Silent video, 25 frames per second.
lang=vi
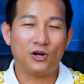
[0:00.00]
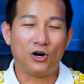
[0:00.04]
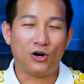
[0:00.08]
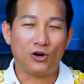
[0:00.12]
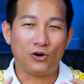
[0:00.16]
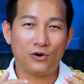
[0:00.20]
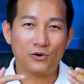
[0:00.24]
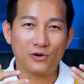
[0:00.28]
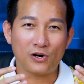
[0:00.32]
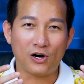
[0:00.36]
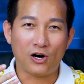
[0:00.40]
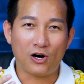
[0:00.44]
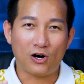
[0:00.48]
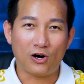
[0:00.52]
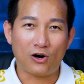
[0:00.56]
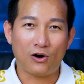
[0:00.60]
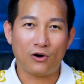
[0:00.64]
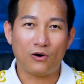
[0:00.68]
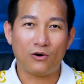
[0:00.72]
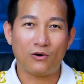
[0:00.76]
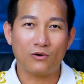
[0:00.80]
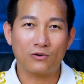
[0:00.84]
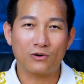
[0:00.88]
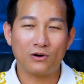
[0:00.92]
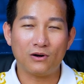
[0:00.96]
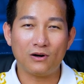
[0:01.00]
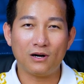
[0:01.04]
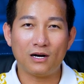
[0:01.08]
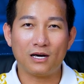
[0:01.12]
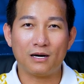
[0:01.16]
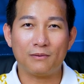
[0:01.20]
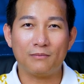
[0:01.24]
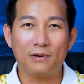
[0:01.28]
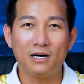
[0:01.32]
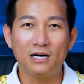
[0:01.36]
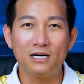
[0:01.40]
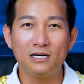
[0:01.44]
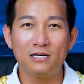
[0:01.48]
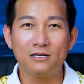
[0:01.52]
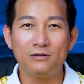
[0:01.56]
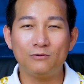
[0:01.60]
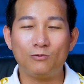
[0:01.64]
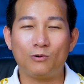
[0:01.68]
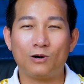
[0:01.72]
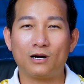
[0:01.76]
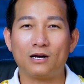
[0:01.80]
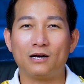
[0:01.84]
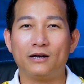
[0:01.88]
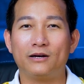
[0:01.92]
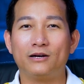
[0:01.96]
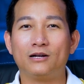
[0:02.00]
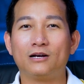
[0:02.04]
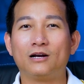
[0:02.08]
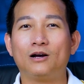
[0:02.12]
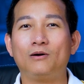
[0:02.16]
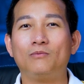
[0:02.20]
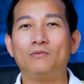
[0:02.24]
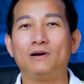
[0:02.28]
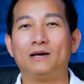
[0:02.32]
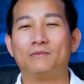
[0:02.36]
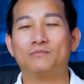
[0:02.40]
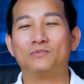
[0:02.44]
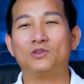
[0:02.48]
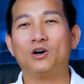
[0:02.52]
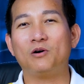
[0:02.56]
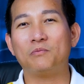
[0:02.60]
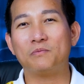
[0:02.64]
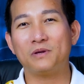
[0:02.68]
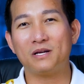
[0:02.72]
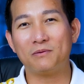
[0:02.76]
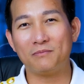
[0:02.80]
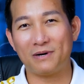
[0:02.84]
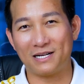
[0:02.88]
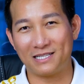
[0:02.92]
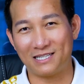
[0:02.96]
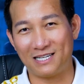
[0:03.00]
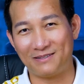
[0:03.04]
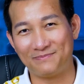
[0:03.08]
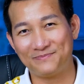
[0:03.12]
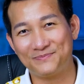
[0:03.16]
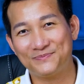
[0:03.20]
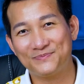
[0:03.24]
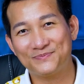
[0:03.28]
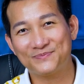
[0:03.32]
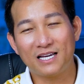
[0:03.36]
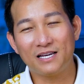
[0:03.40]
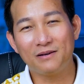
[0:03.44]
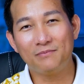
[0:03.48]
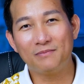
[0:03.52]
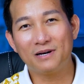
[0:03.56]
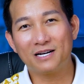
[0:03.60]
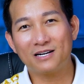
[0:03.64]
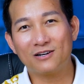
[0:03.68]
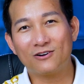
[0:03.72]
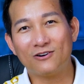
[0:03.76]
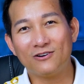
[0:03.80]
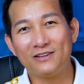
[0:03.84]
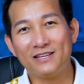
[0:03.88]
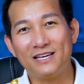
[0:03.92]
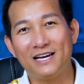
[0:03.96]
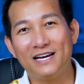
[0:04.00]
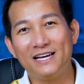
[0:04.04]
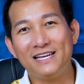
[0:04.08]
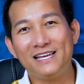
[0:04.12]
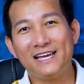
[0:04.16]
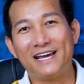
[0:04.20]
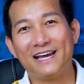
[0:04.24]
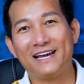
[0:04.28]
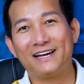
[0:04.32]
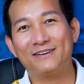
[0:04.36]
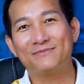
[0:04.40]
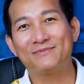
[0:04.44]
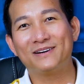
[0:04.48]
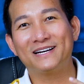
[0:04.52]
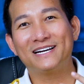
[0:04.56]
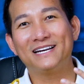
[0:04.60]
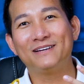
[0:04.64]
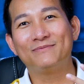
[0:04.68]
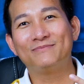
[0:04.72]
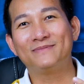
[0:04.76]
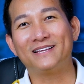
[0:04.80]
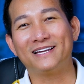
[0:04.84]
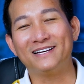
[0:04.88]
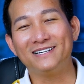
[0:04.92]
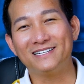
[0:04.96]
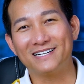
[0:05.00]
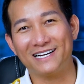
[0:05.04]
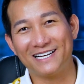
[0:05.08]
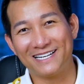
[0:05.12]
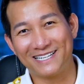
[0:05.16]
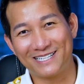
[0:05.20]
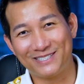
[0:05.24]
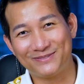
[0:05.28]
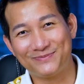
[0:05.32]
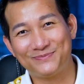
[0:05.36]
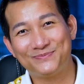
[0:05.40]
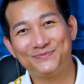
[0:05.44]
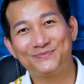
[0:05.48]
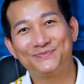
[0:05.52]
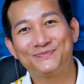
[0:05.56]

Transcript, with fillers: đổ đồ nó làm hư hoặc là nó không làm tốt những bài tập thì mình có dễ dàng mình điềm tĩnh được hay không